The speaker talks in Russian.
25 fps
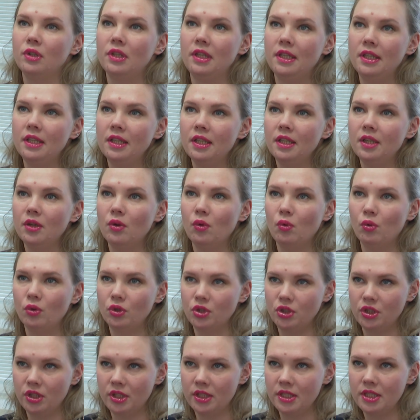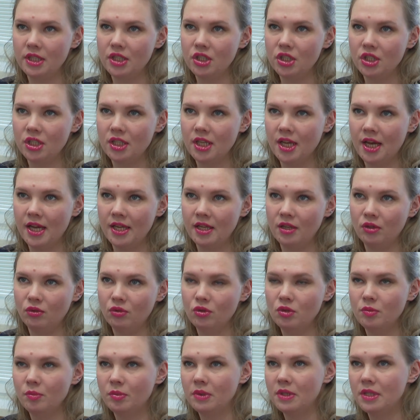длинные очереди ожидания. То
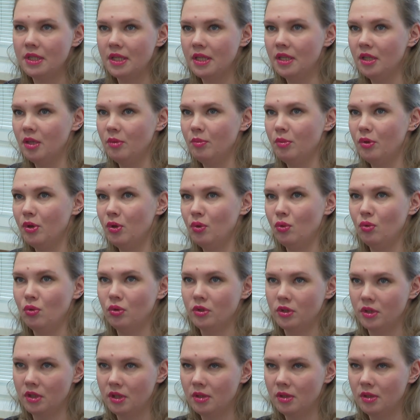есть пациенты приходят,